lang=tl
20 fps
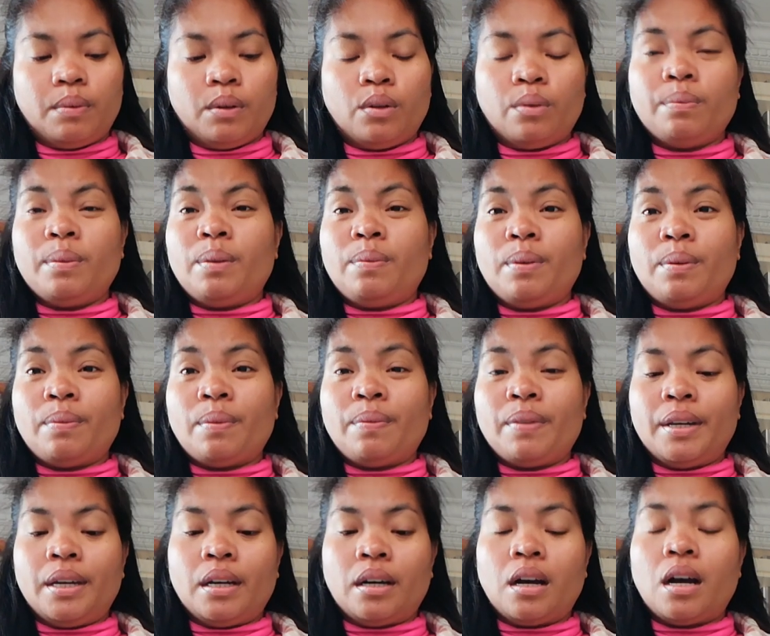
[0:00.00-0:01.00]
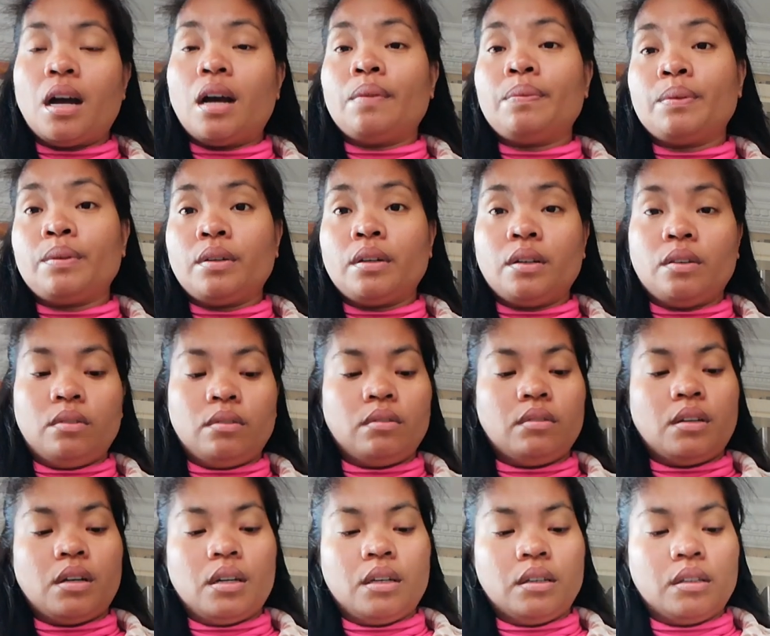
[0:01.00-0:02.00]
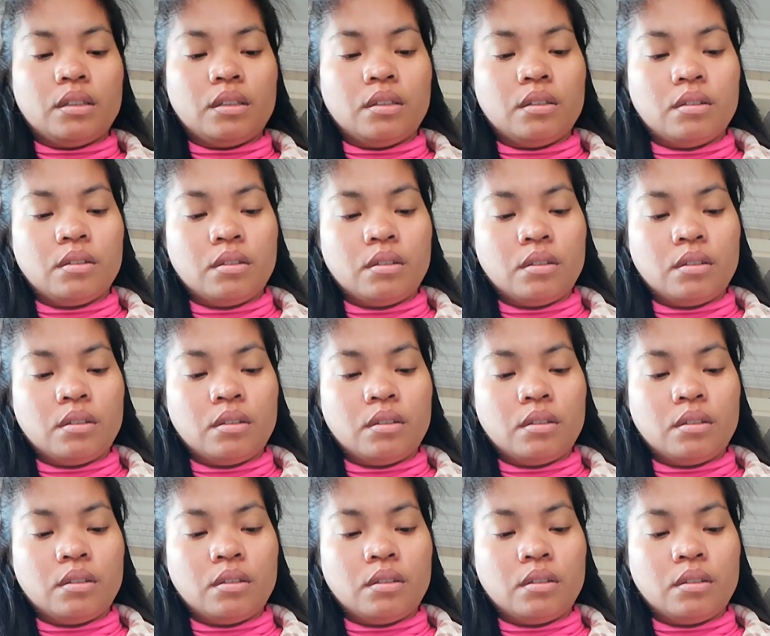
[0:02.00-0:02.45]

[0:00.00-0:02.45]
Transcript: Pero maybe mamayang hapon na yun guys.